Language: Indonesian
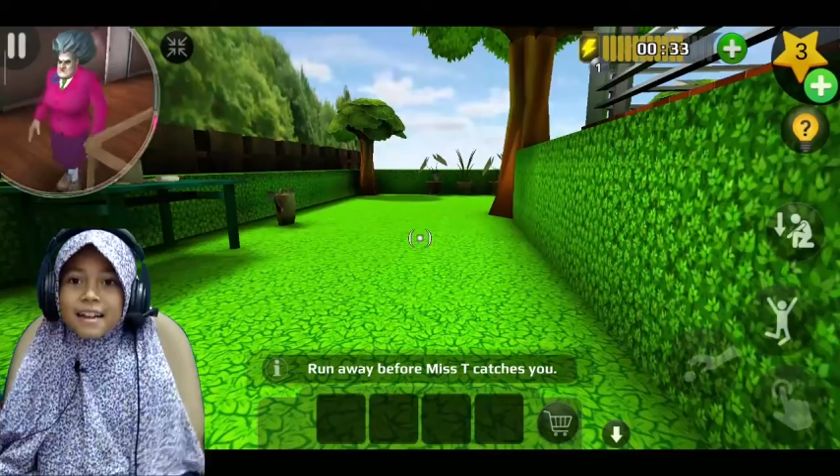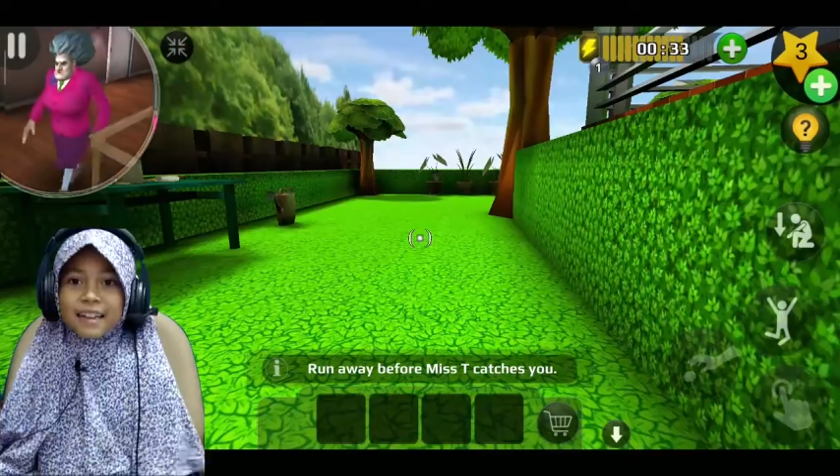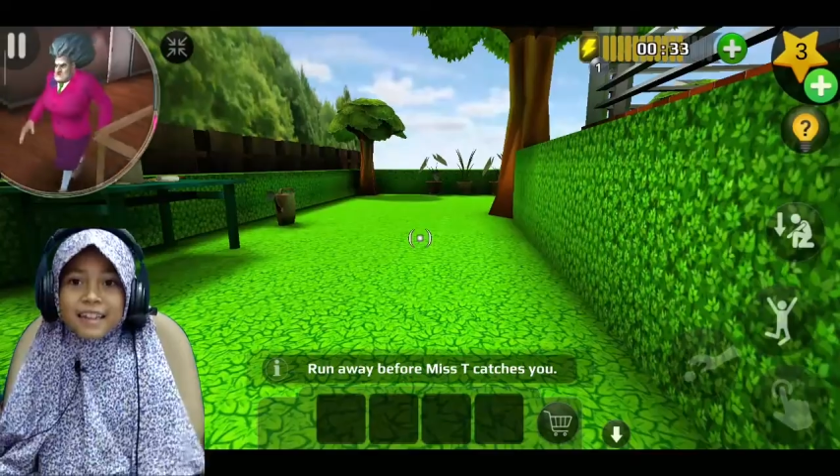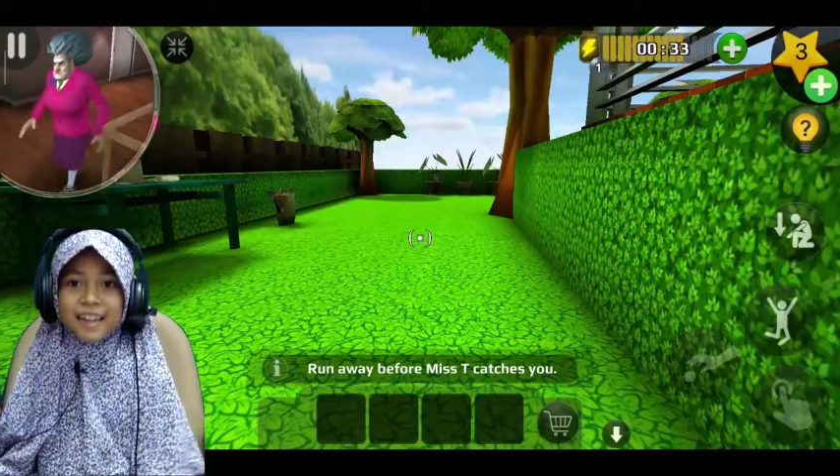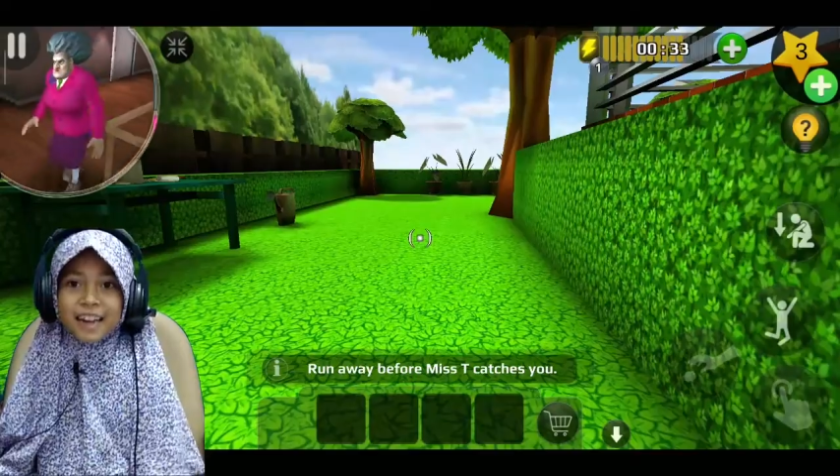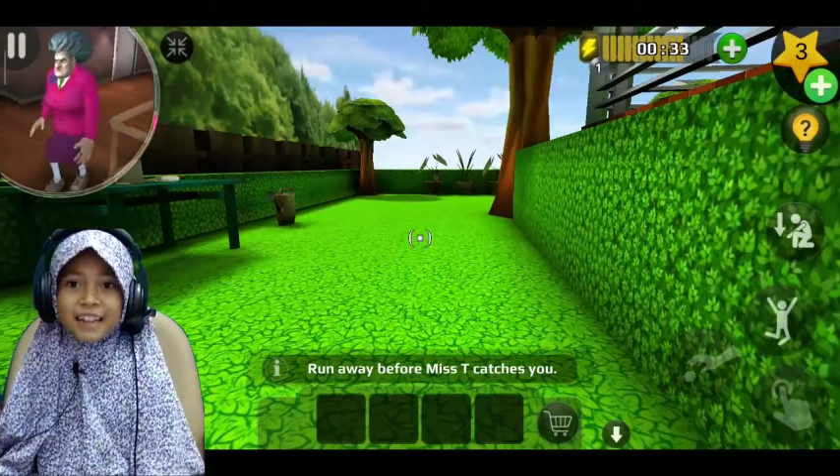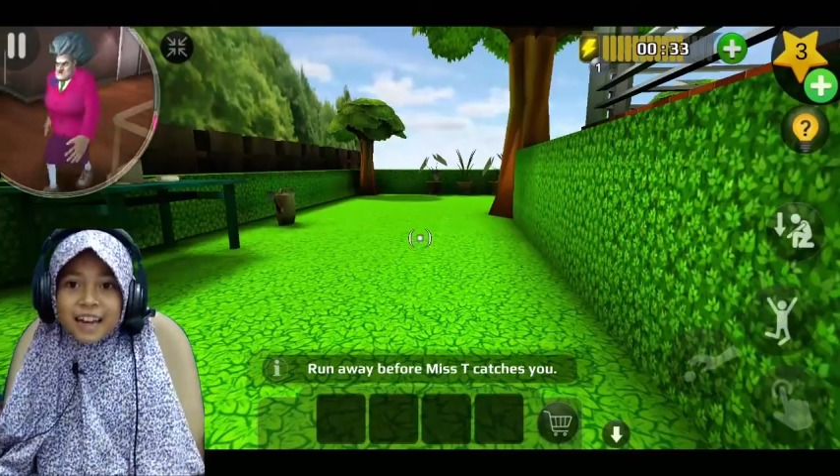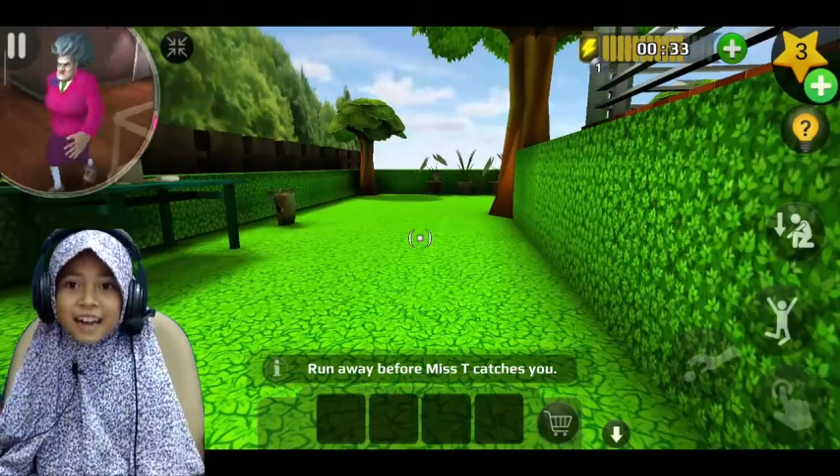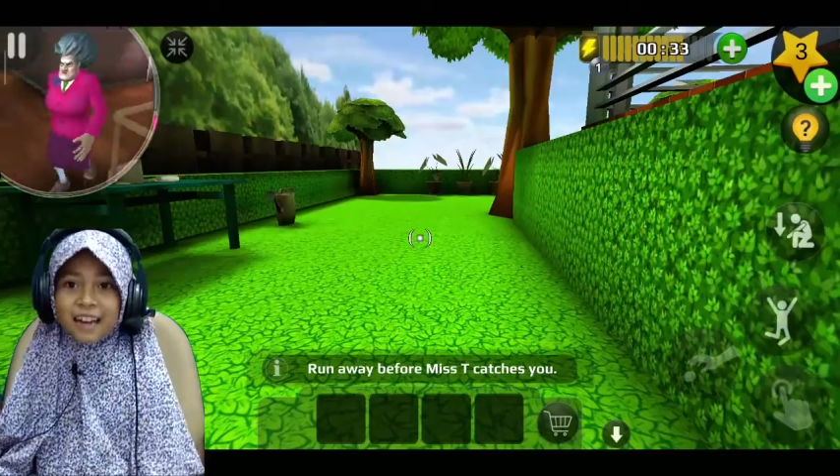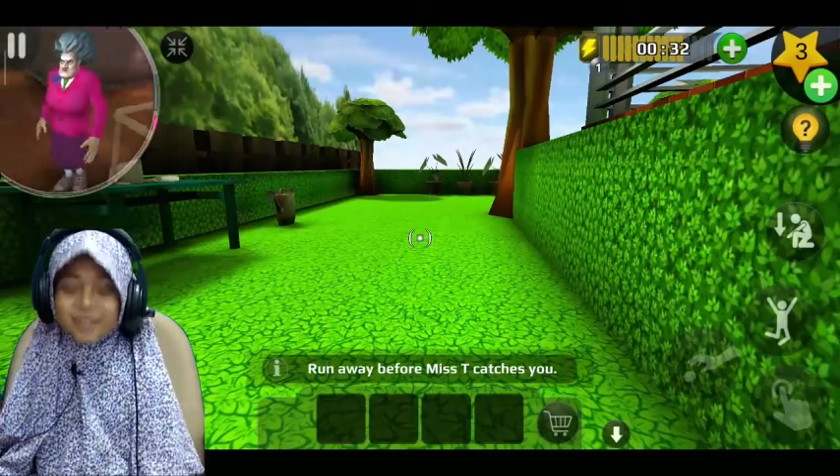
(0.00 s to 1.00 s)
kita
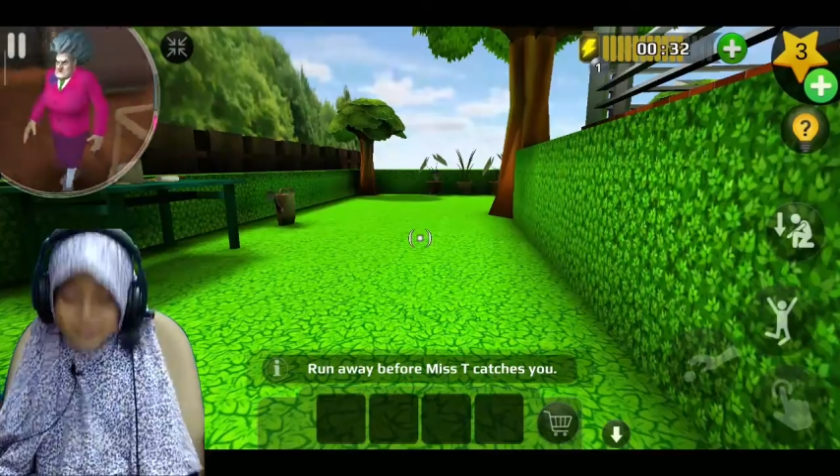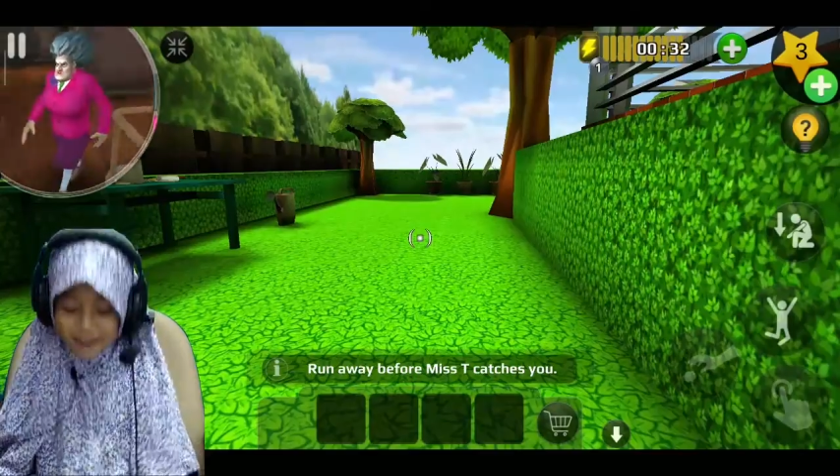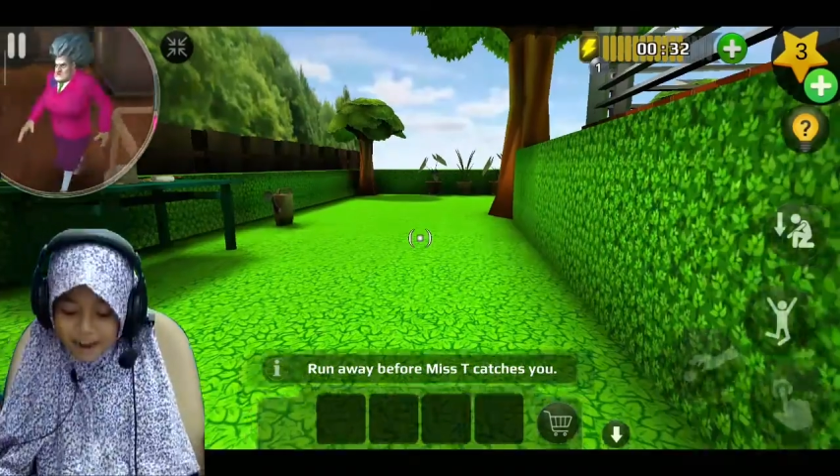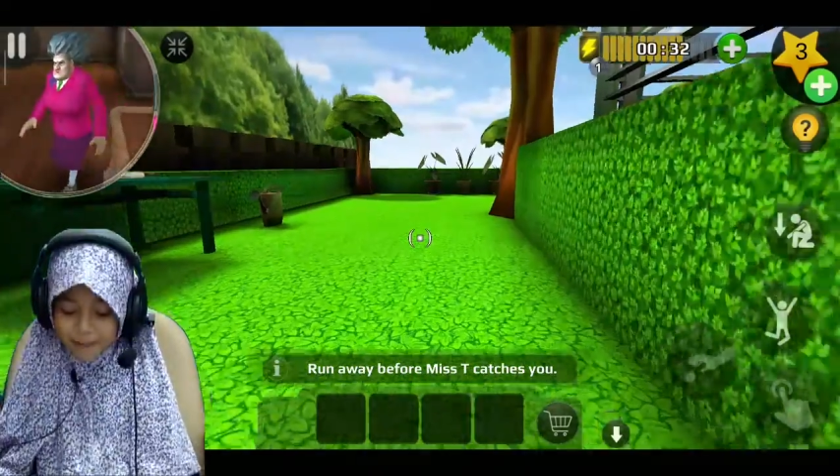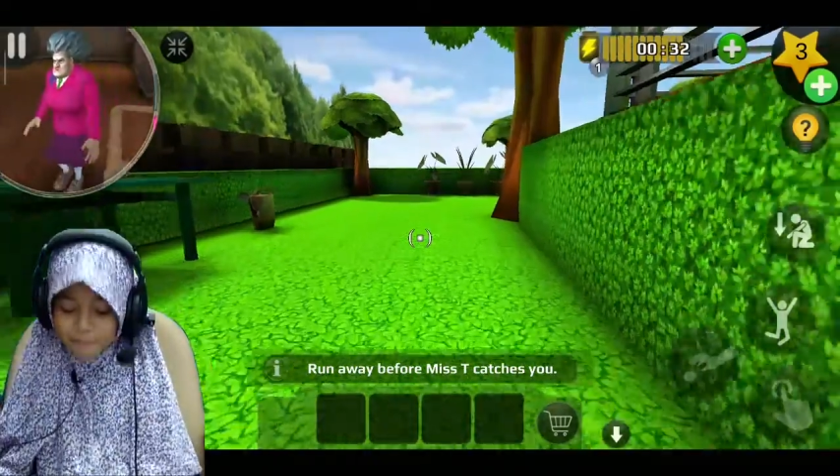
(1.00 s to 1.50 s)
letakkan kue dari